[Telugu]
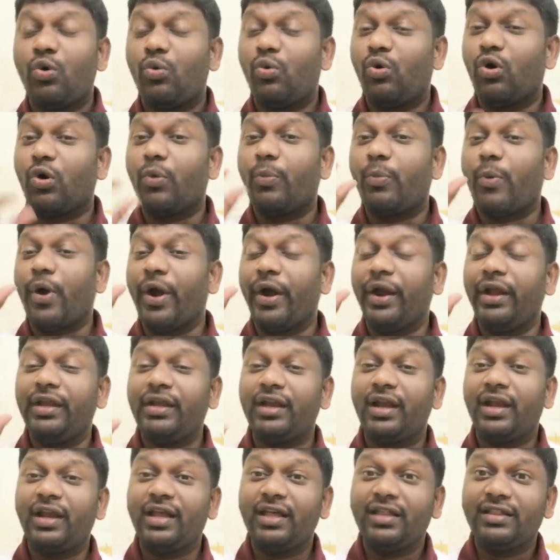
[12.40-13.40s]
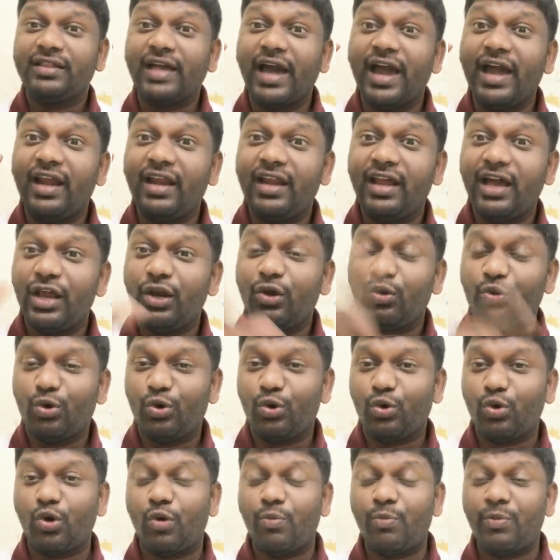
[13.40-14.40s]
ఒక పాయింట్ అండి ధైర్యాన్ని
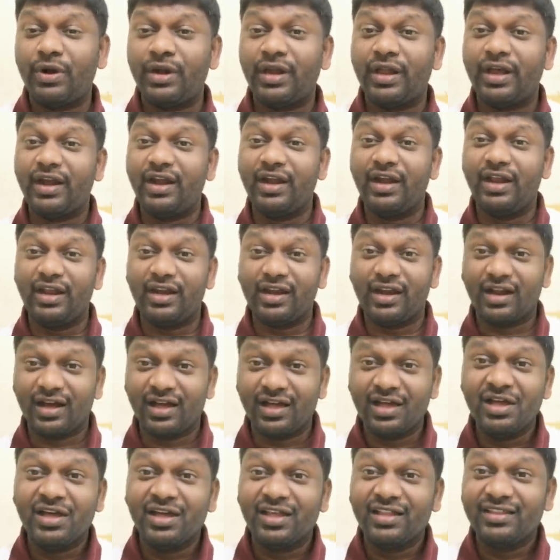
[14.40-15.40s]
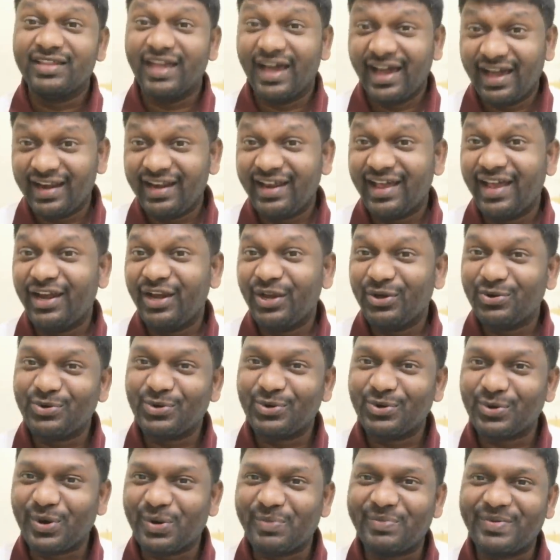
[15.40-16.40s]
కొనుక్కోమంటున్నారండి ఈయన ధైర్యాన్ని
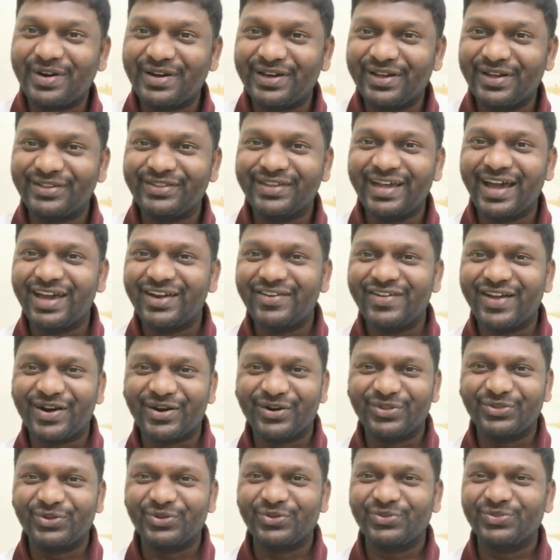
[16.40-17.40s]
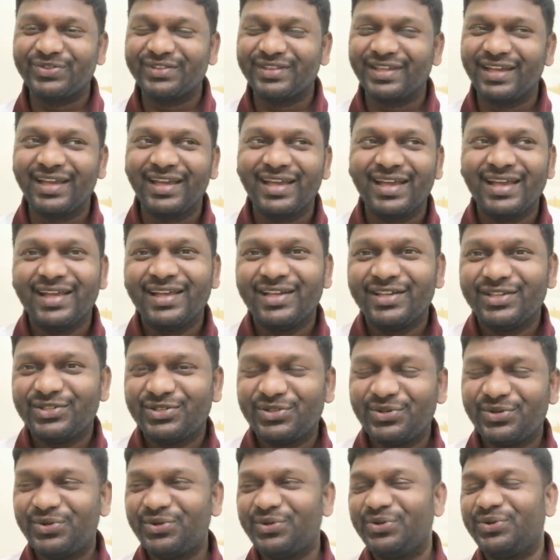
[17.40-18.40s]
కొనుక్కోమంటున్నారు ధైర్యం ఎక్కడ దొరుకుతుంది
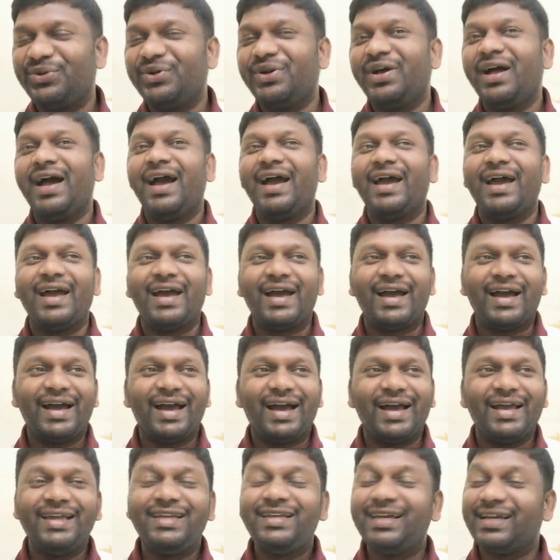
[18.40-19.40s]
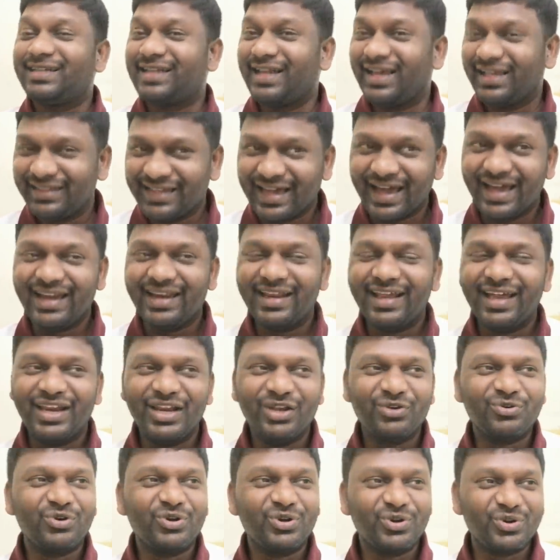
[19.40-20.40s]
సో అసలు ధైర్యాన్ని
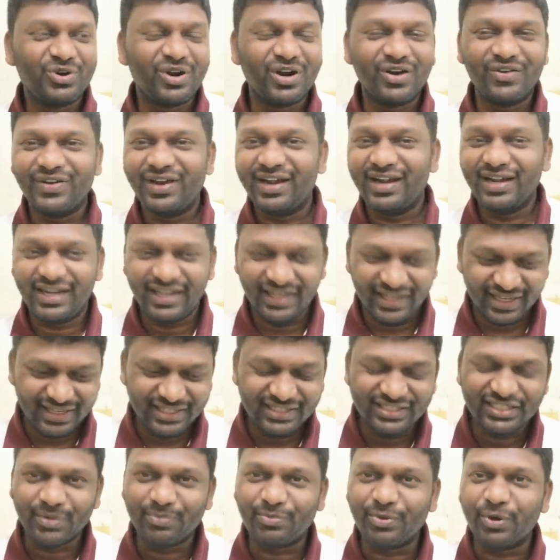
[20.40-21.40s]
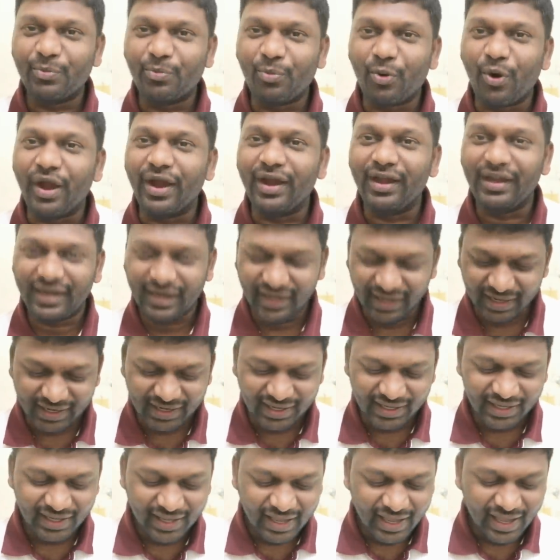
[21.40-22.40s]
కొనుక్కోవడం ఏంటి ఈయన చెప్పిన పాయింట్
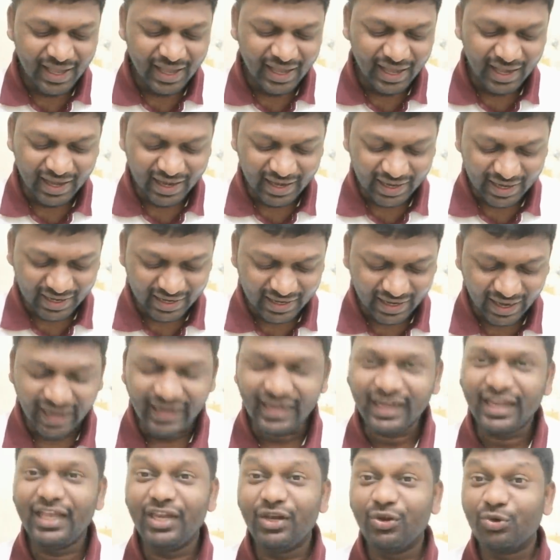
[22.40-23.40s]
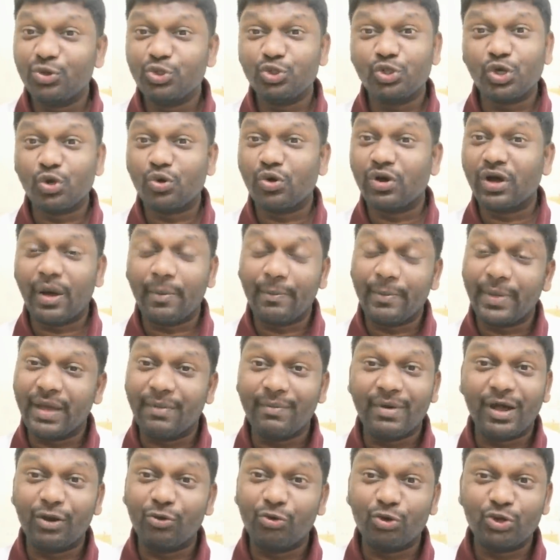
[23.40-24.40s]
ఏంటి అండ్ ఈయన కొంచెం ఎక్కువగా
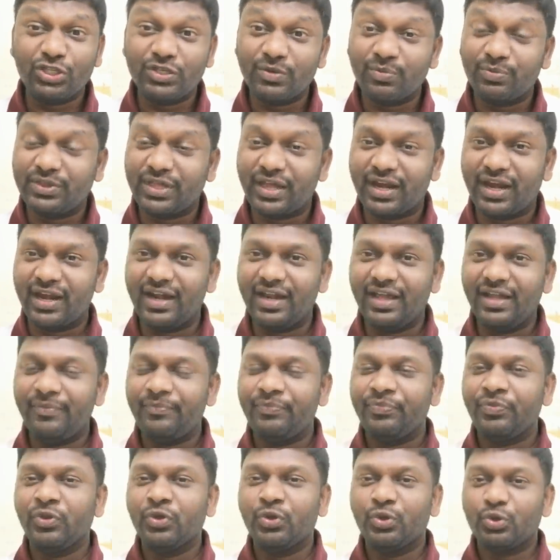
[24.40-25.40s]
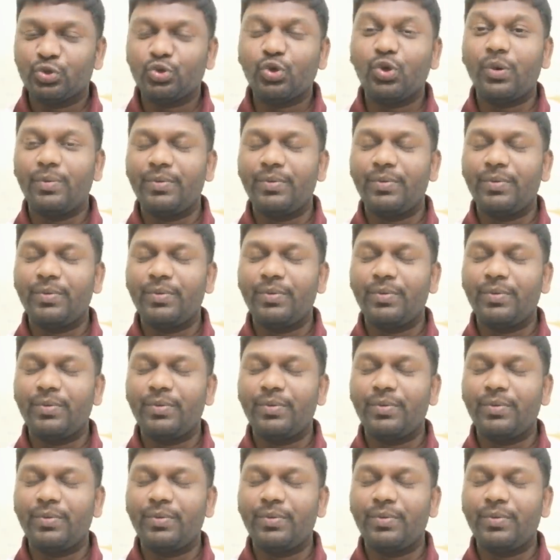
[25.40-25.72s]
భీమాల గురించి చెప్తారండి సో